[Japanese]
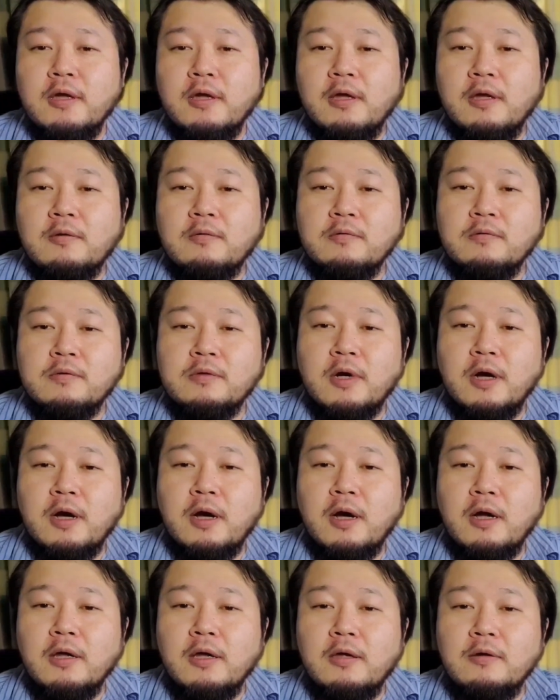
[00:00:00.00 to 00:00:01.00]
LR
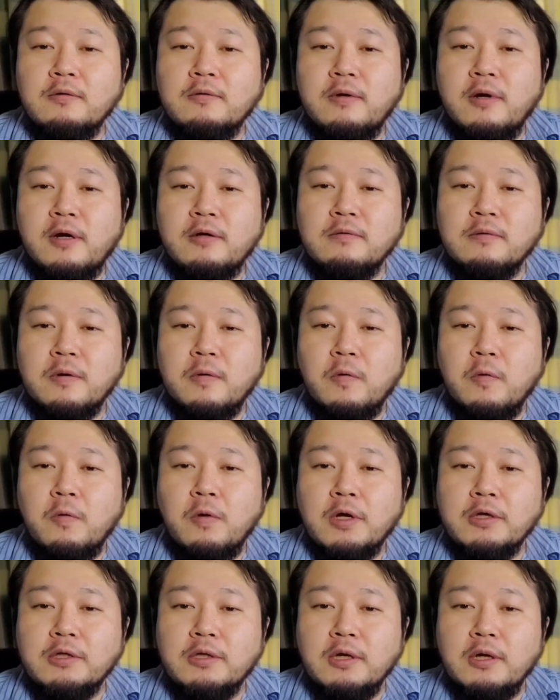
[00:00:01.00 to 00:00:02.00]
がこ
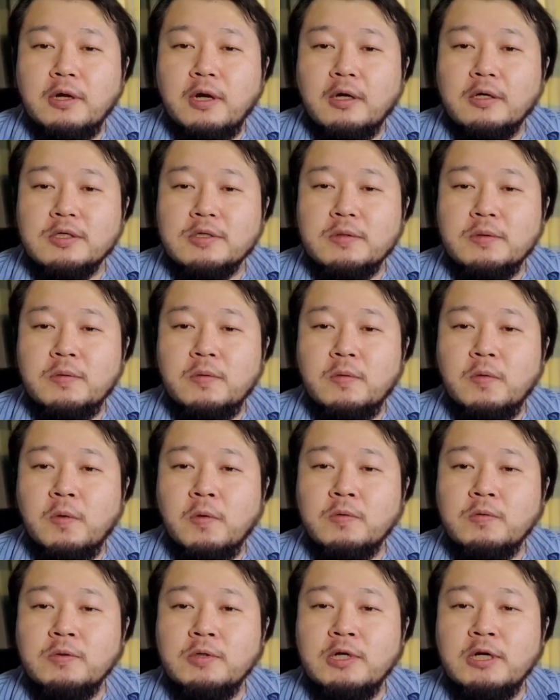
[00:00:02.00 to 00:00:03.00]
こあったら、その
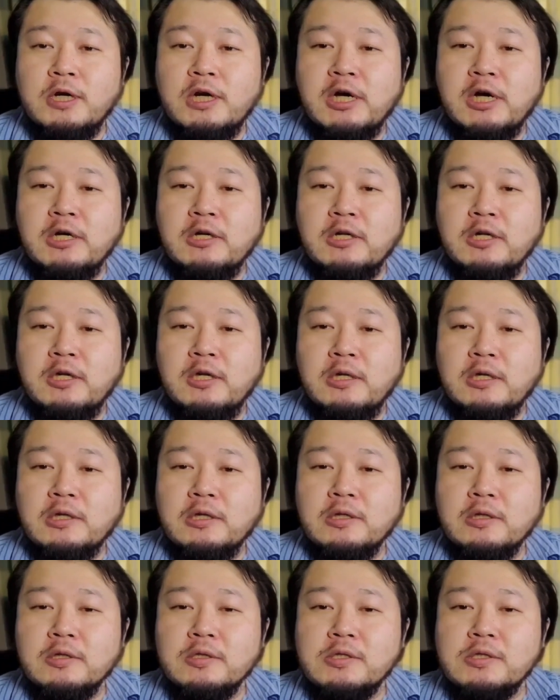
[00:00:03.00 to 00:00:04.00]
奥側に
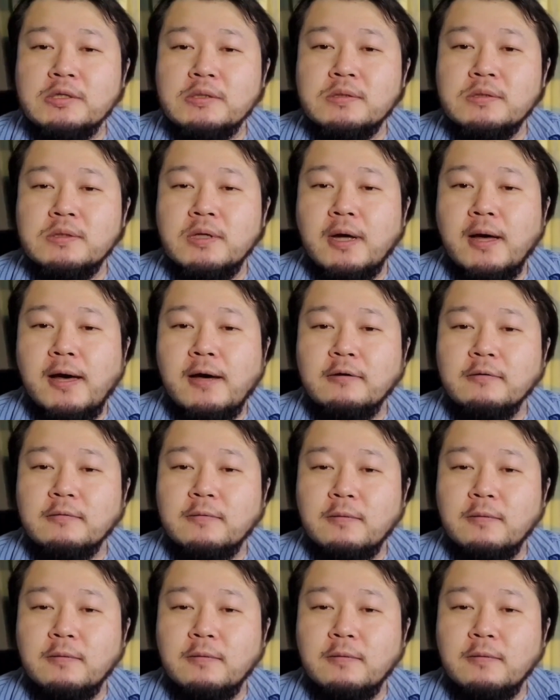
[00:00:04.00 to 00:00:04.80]
2がある